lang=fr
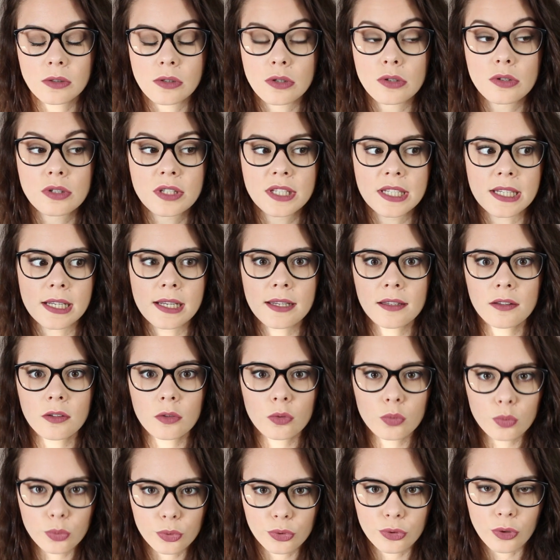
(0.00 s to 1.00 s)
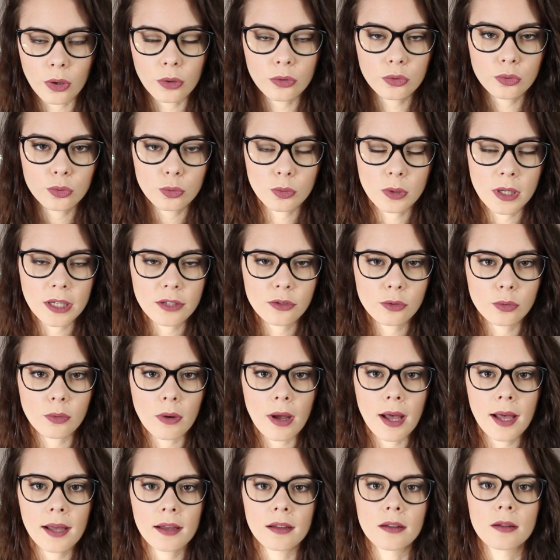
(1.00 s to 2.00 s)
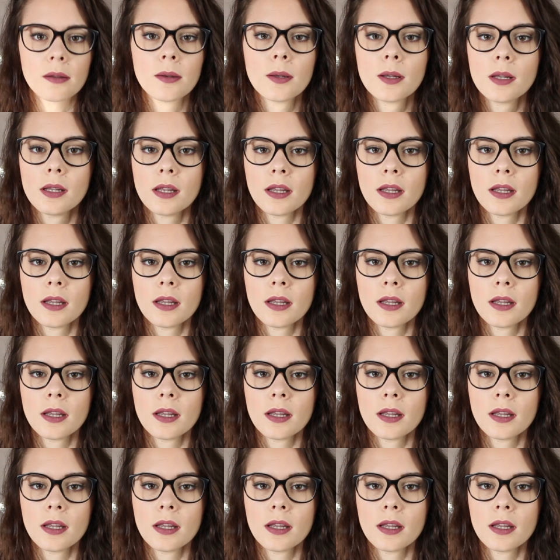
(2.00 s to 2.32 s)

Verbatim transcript: que j'utilise tout le temps, tous les soirs.